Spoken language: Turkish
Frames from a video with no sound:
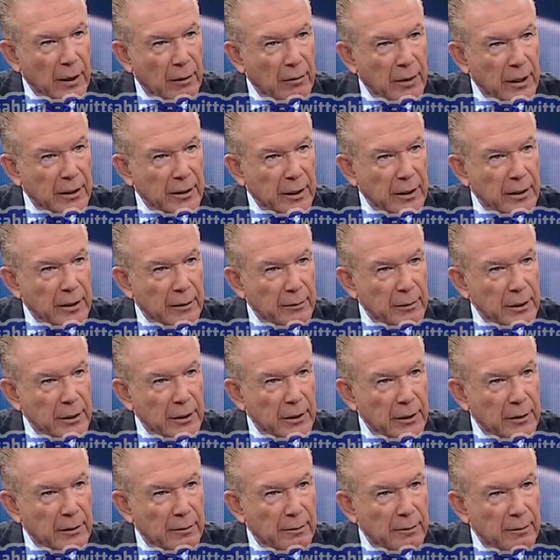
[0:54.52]
devlet
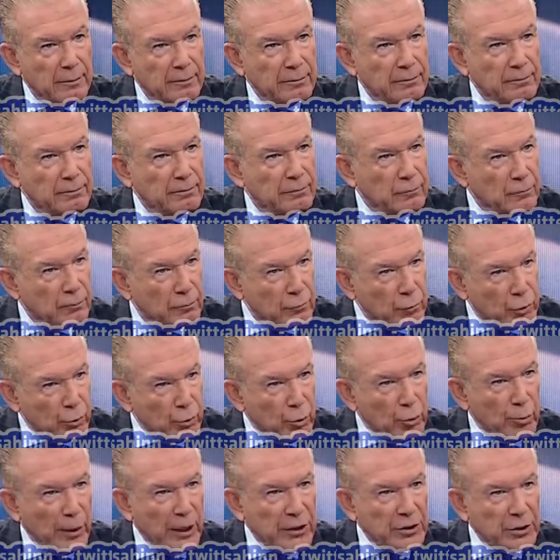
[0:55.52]
adamı,
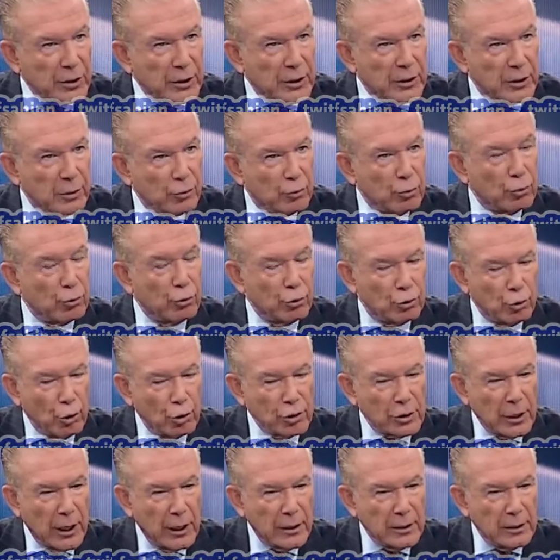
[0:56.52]
Cumhurbaşkanı Turgut
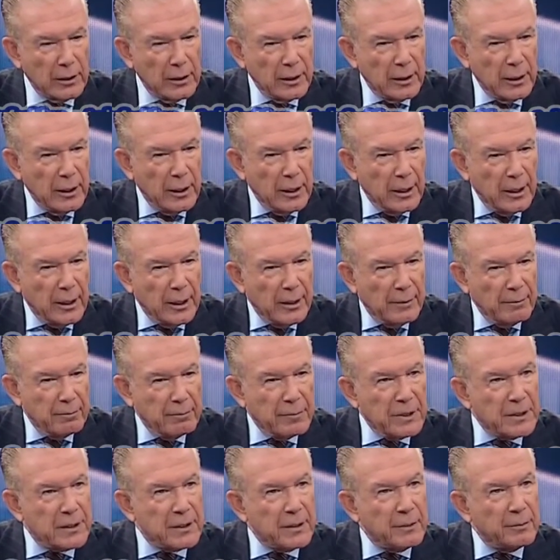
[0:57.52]
Özal,
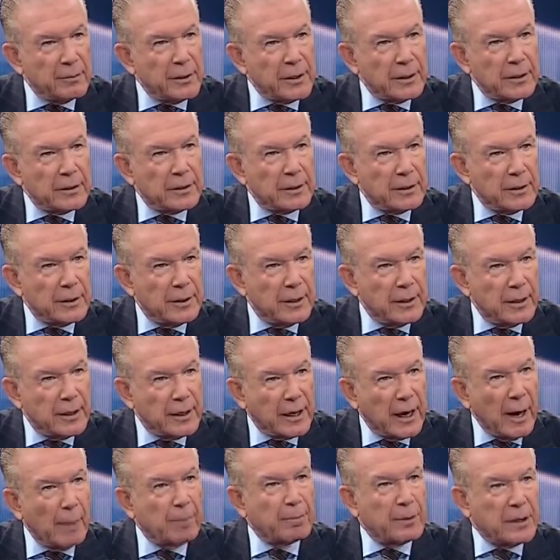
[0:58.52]
bizi bir e,
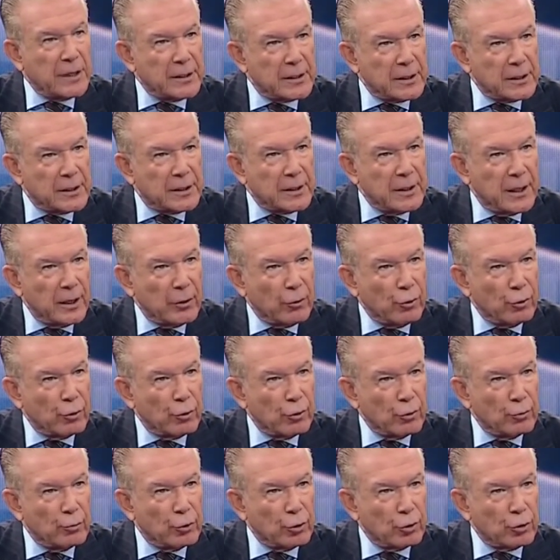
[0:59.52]
GAP gezisine
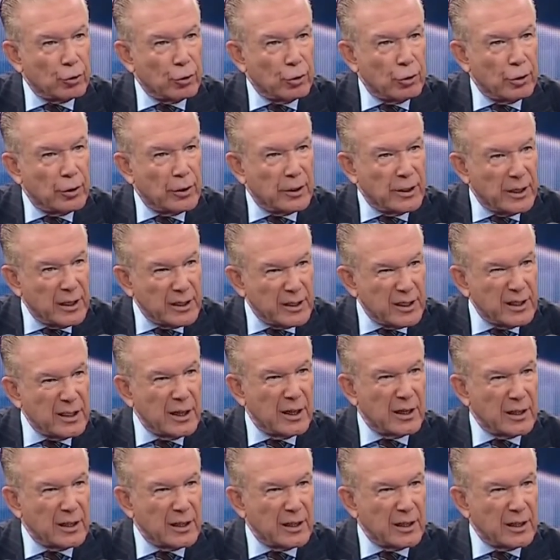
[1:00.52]
götürmüştü. Gezi